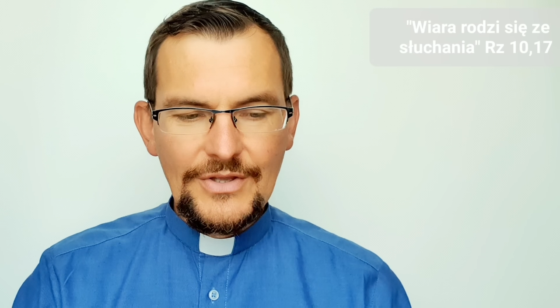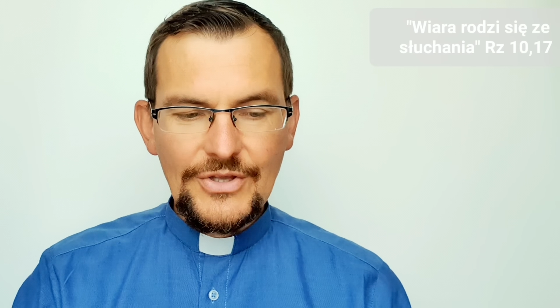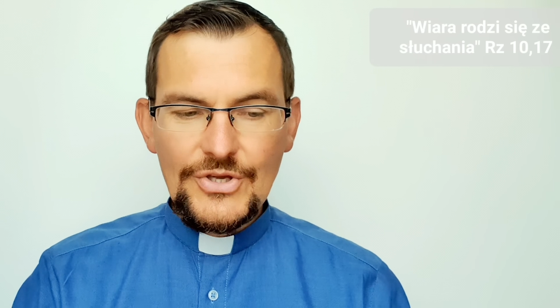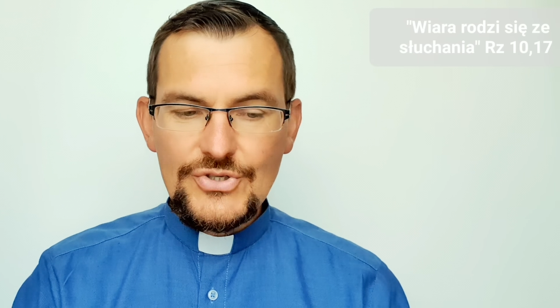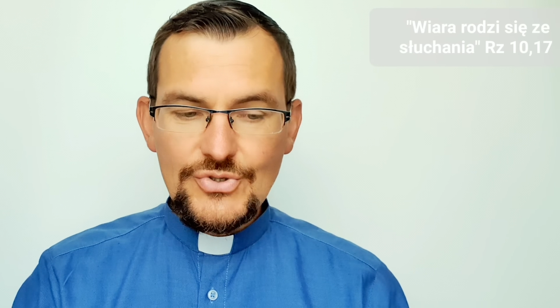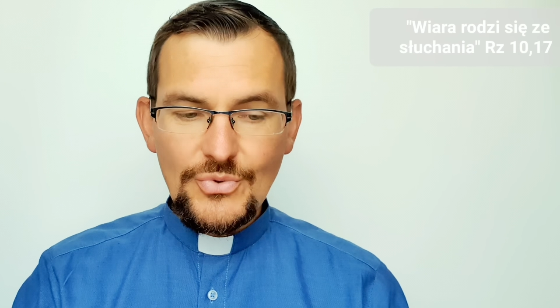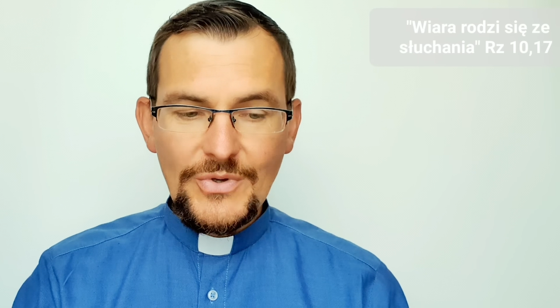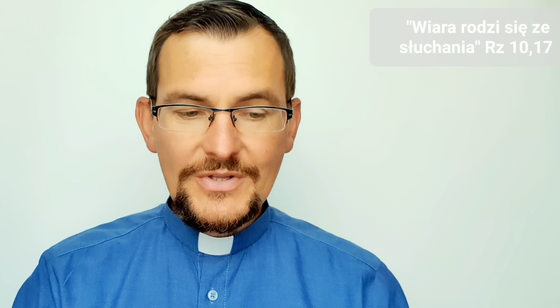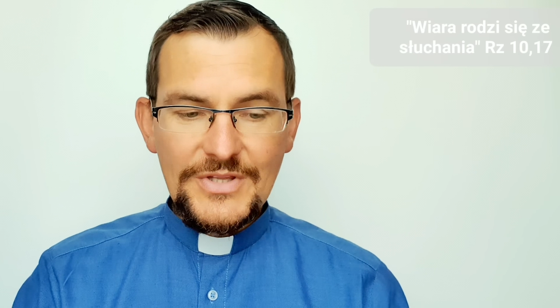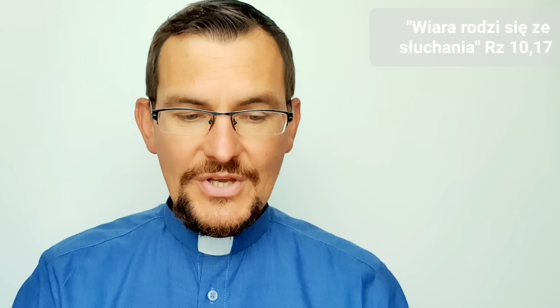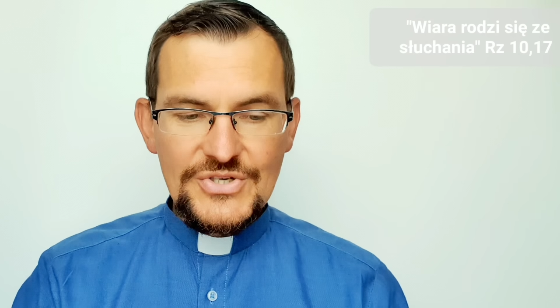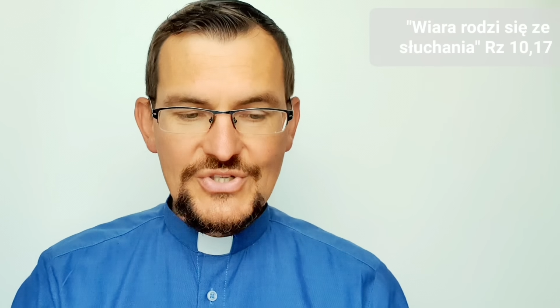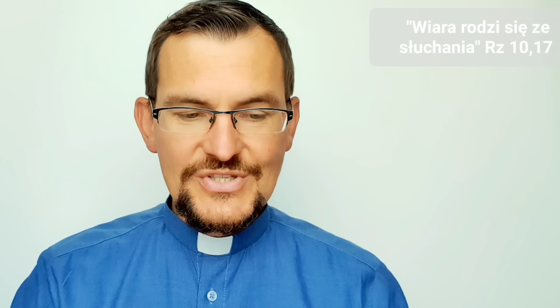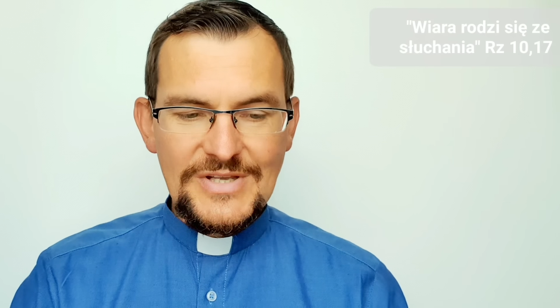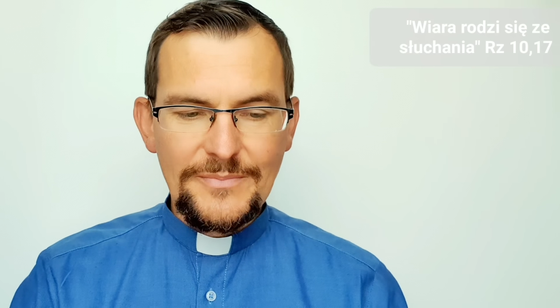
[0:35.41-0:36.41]
Jeszuę
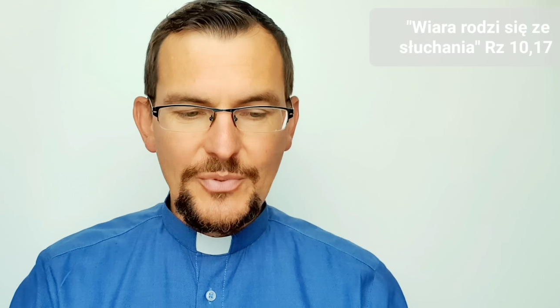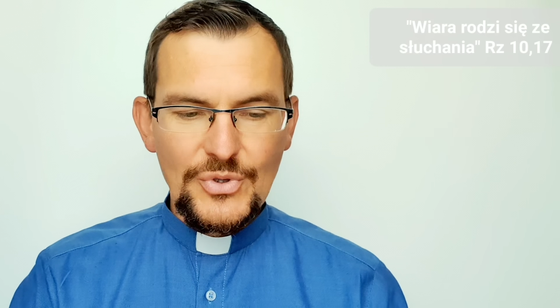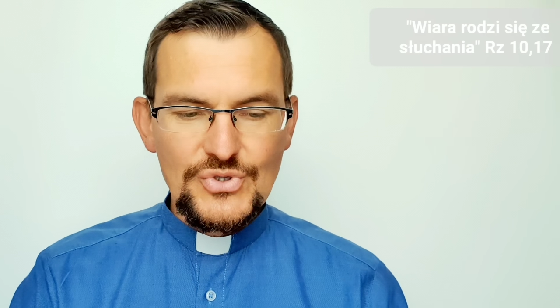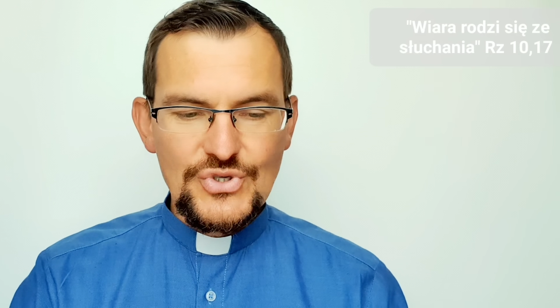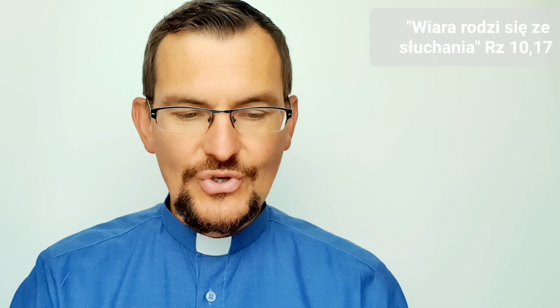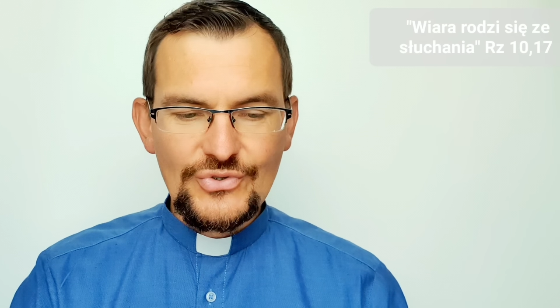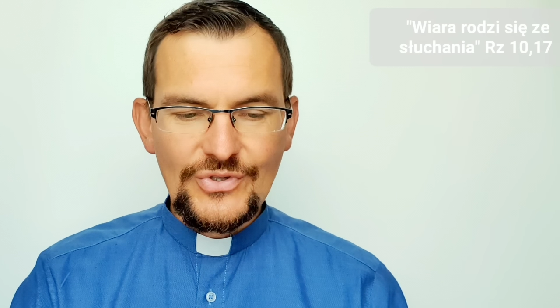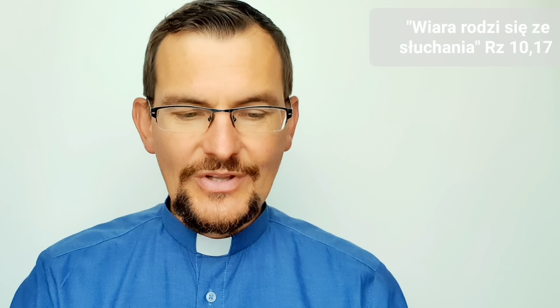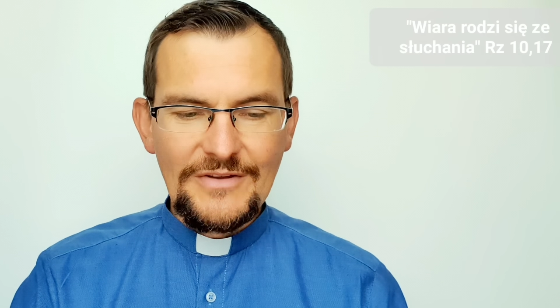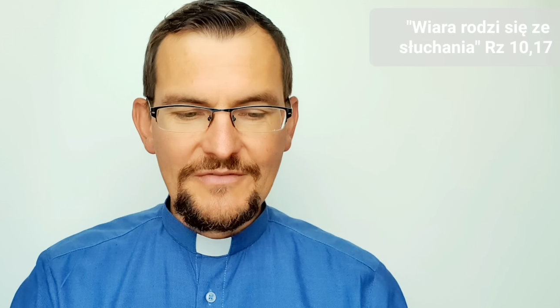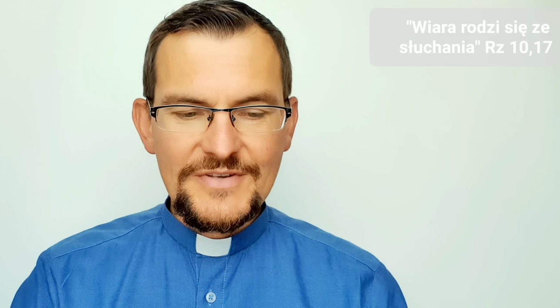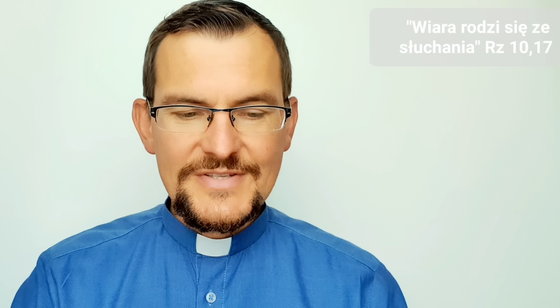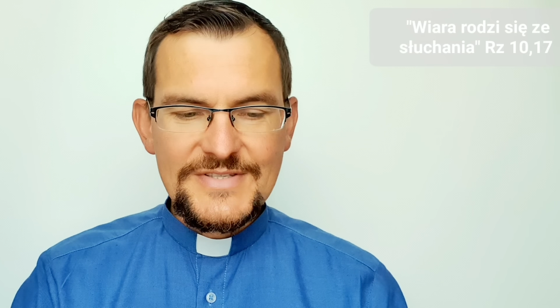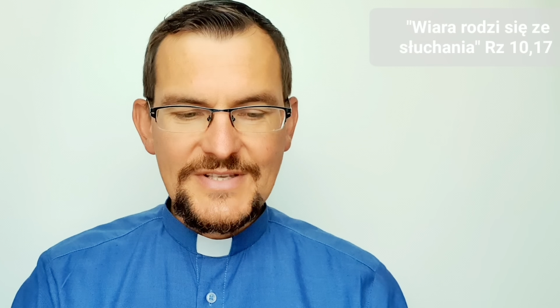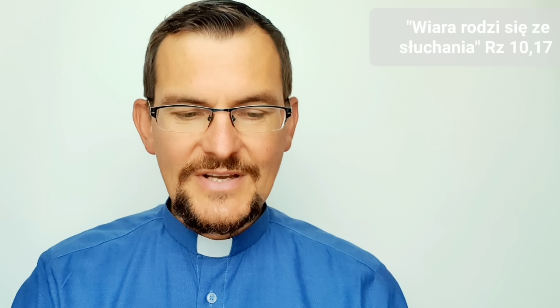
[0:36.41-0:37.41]
też zaproszono na
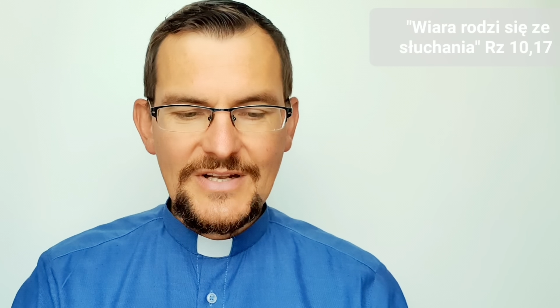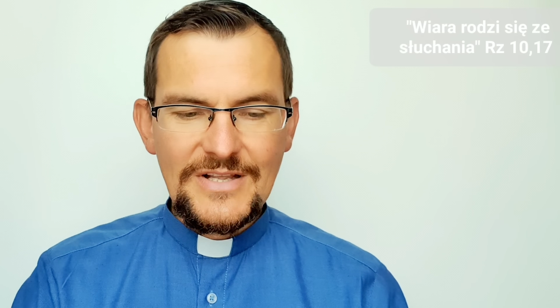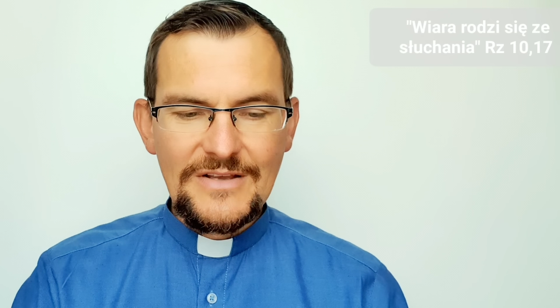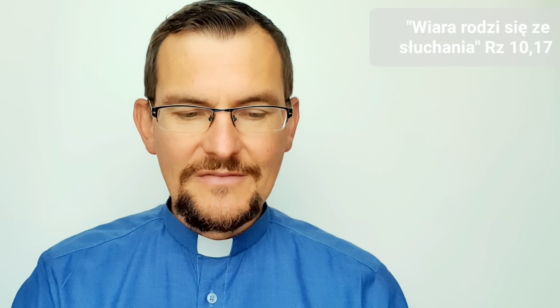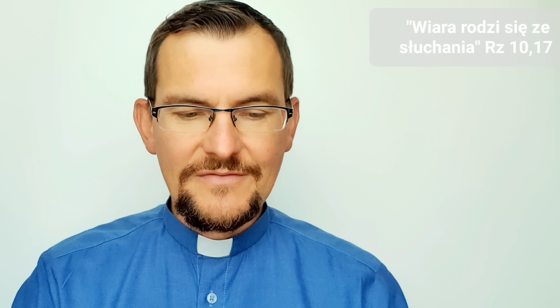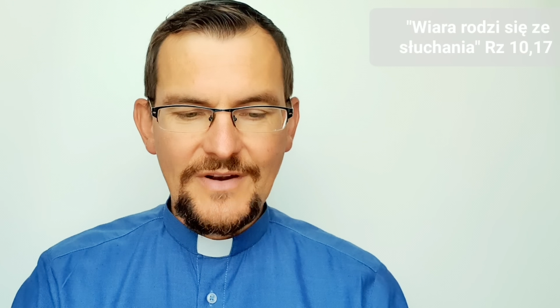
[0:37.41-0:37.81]
wesele